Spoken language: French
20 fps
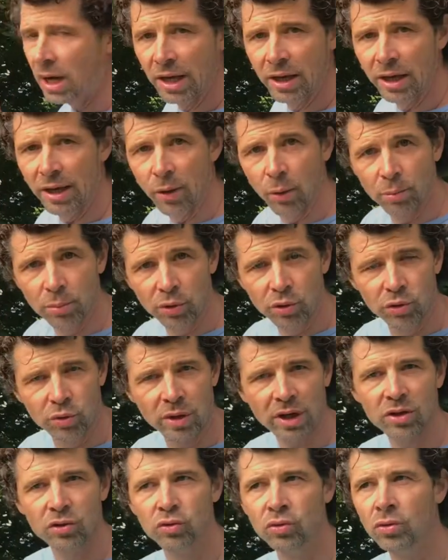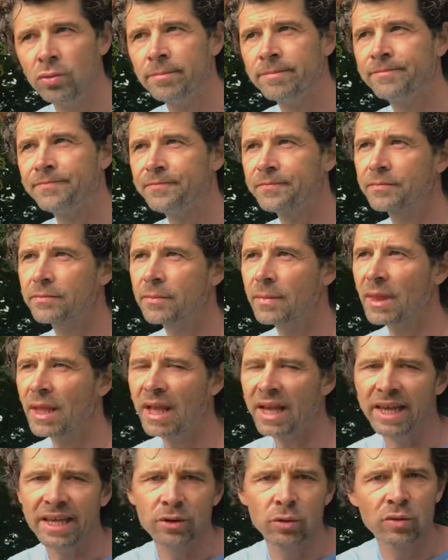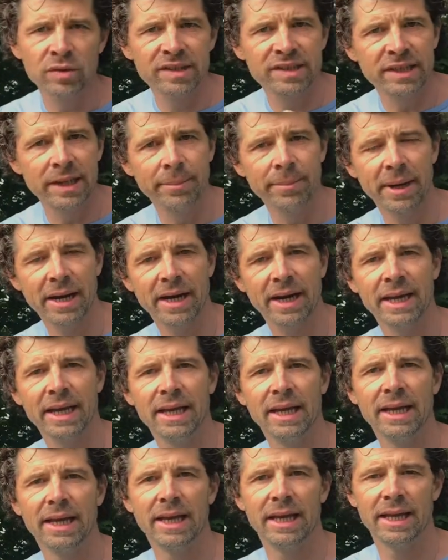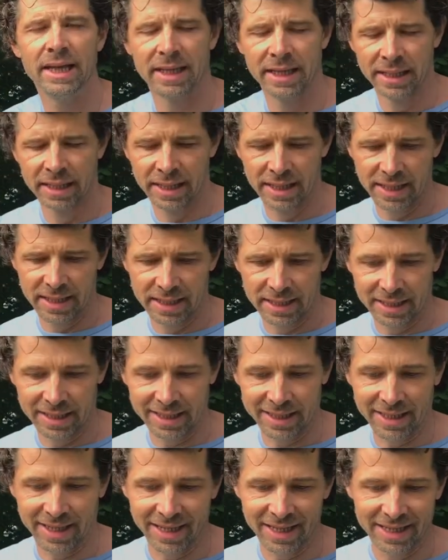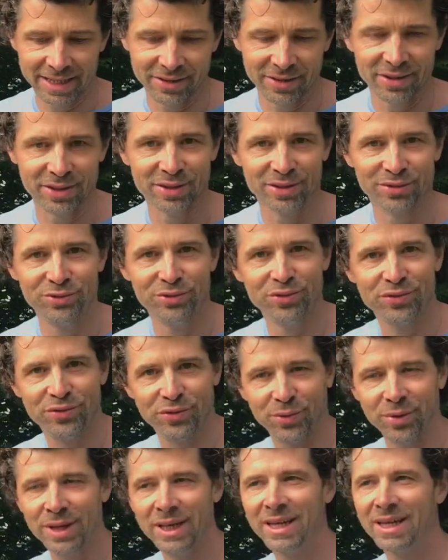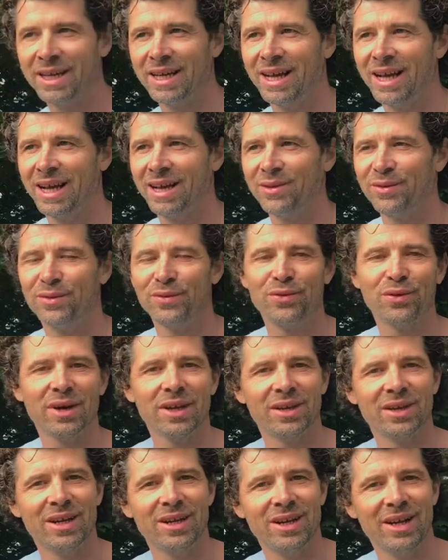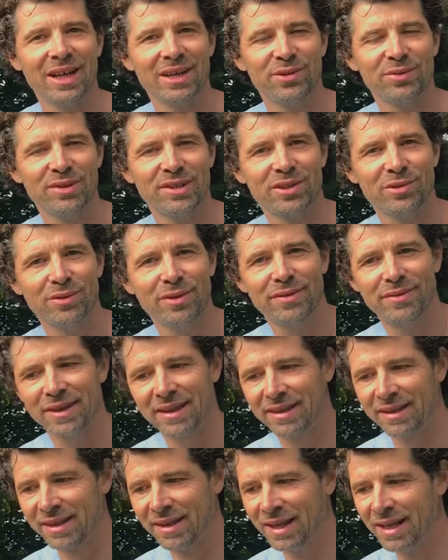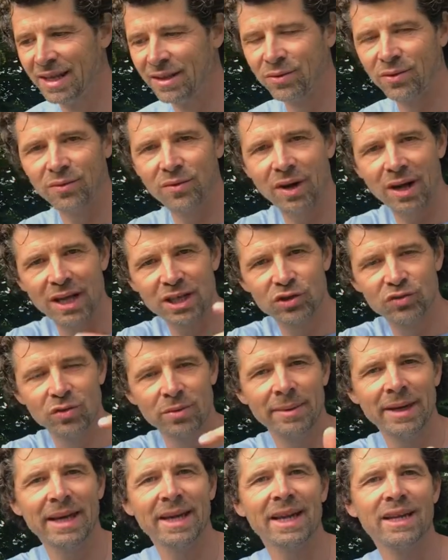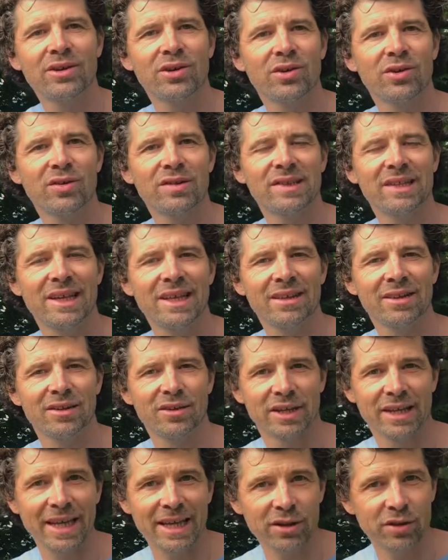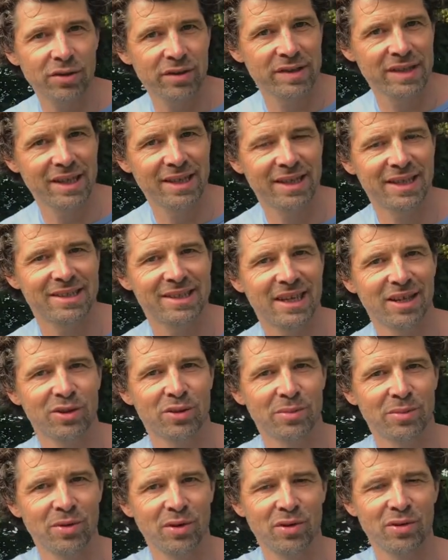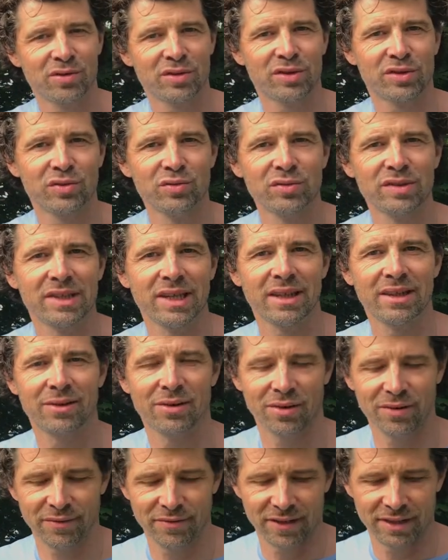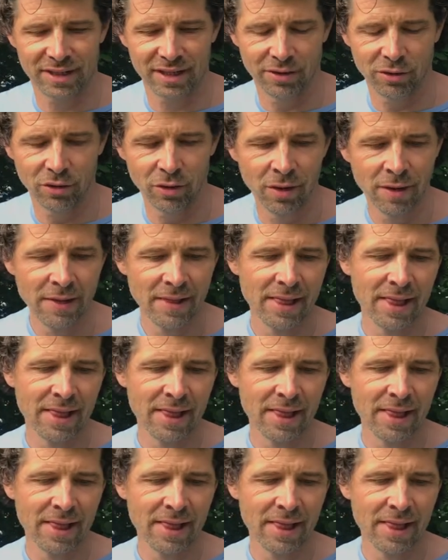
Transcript: hein, et on peut cuire tout et donc séparer les, les graines euh, du fruit hein, une fois que la cuisson est faite. Donc voilà, je vous mets quelques recettes, quatre recettes exactement sous cette vidéo